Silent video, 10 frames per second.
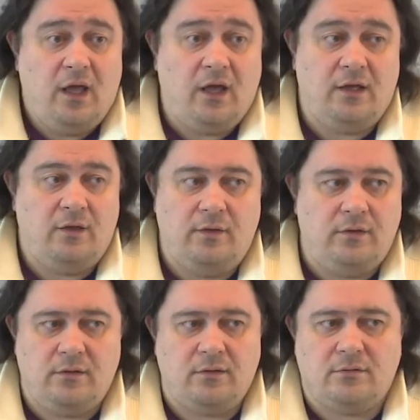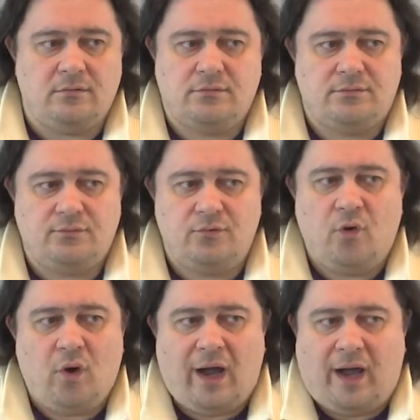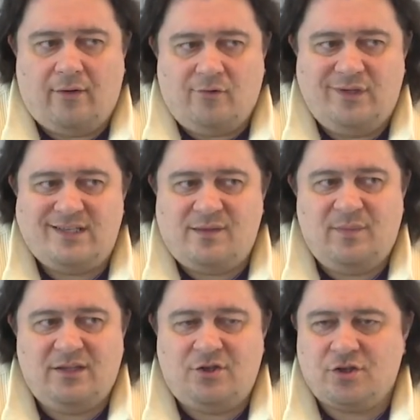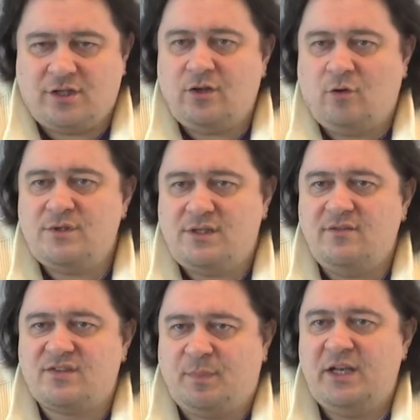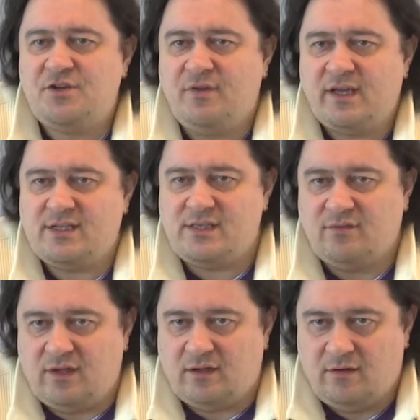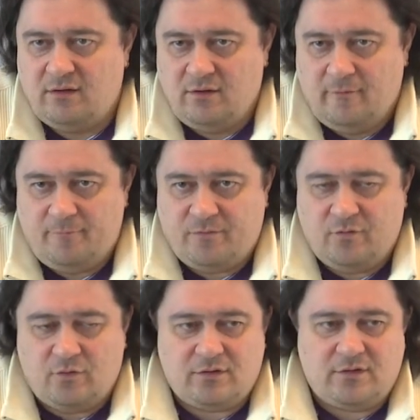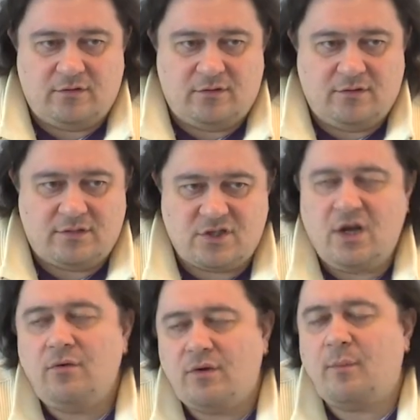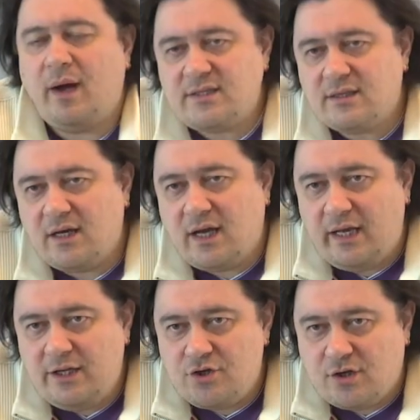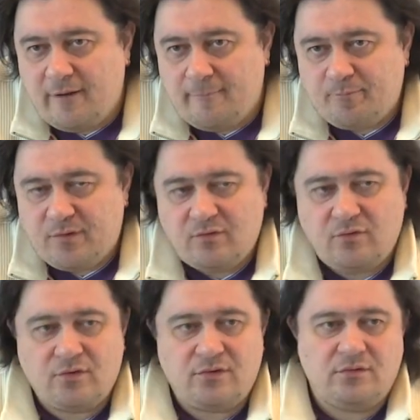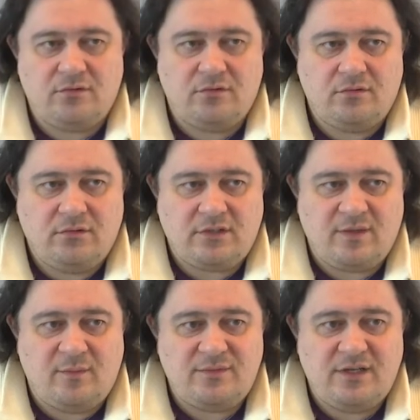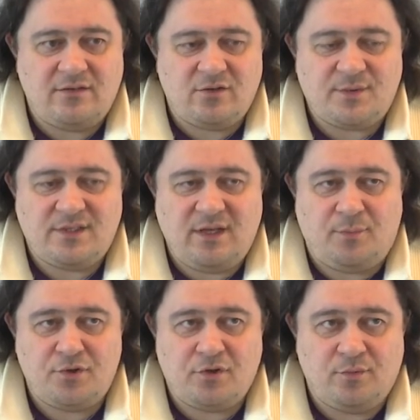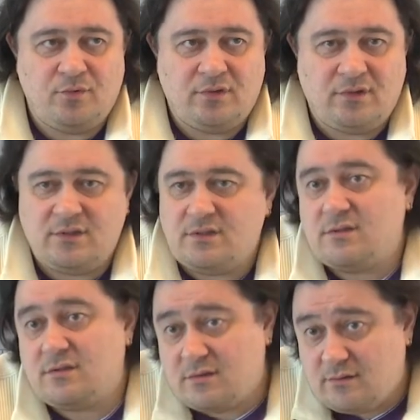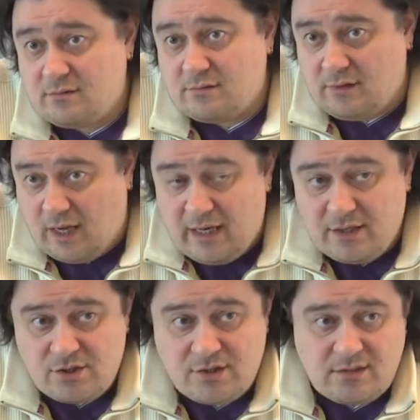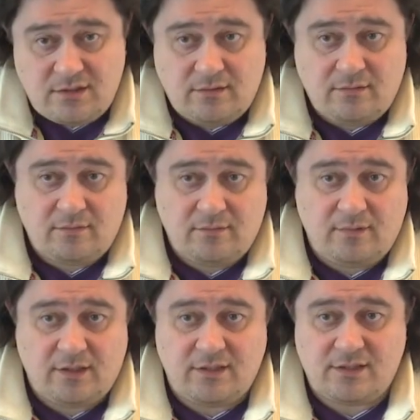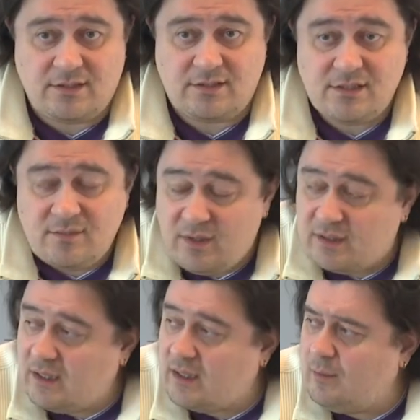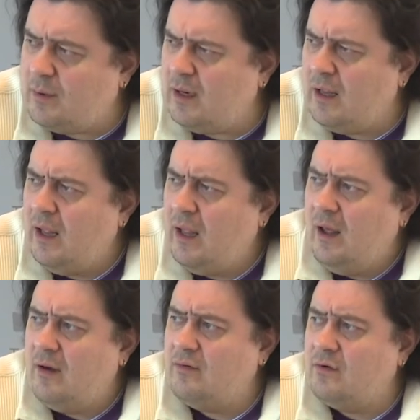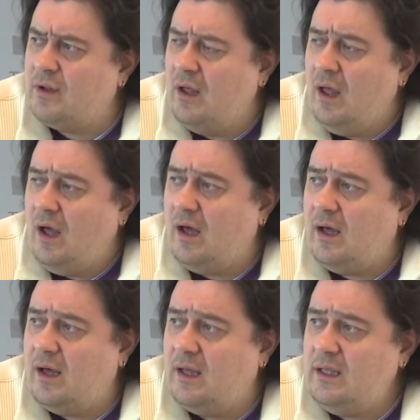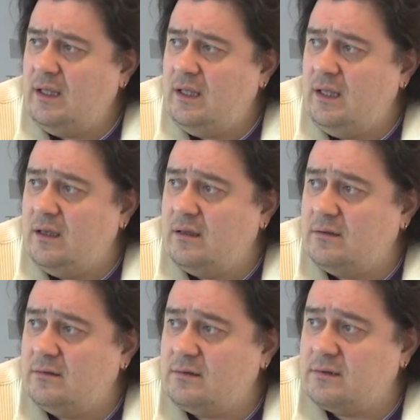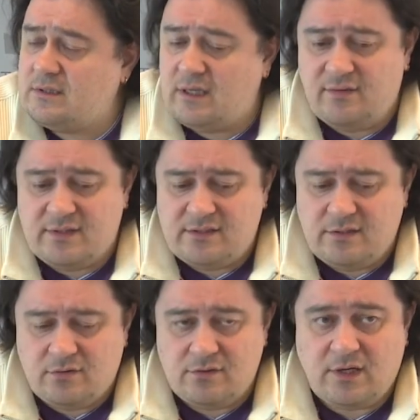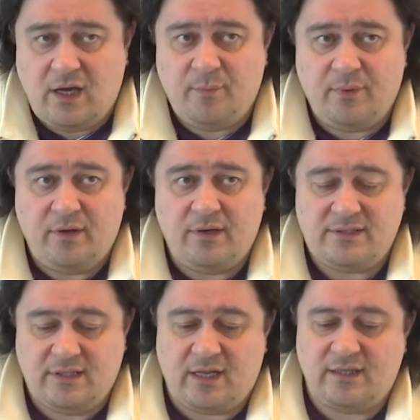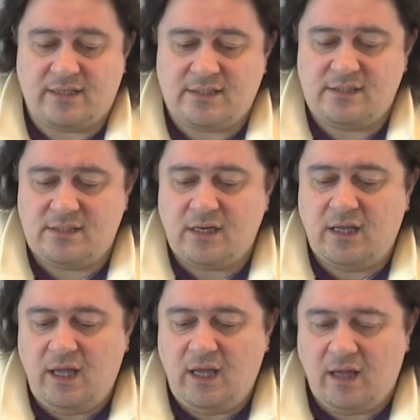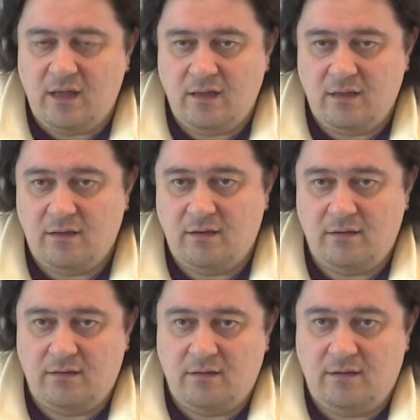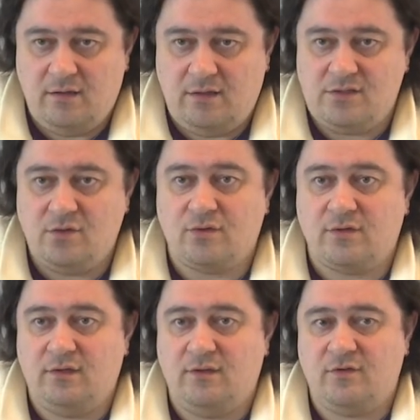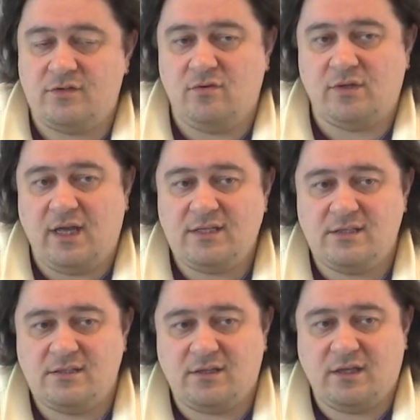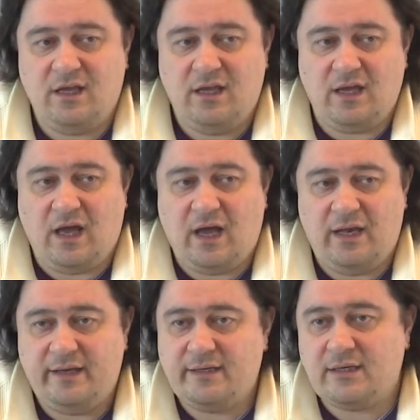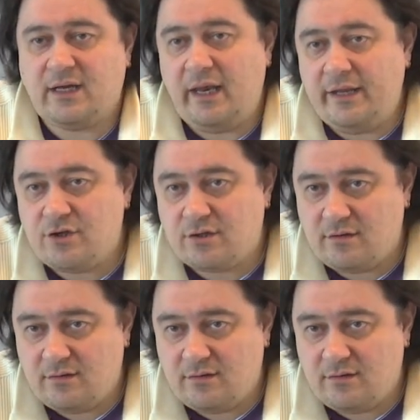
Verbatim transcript: Э, и, э, но у них семейные черта, они оба сильно вспыльчивые, агрессивные. Вот. Э, к сожалению, их мать алкоголичка. Вот. На самом деле, собственно, я почерпнул это из э, реальной жизни. Одни из соседей моих такие были. Вот. А, и, соответственно, то есть как бы деградация Сергея идет, и в результате Сергей а Олега-то калечит